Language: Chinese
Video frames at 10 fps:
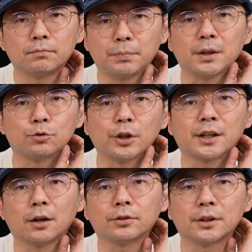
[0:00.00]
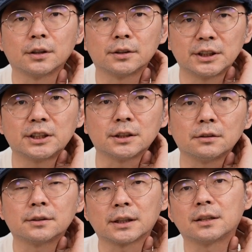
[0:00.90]
比最高的机型，
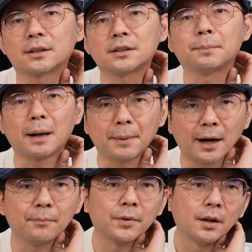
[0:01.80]
占了 百分之三十八。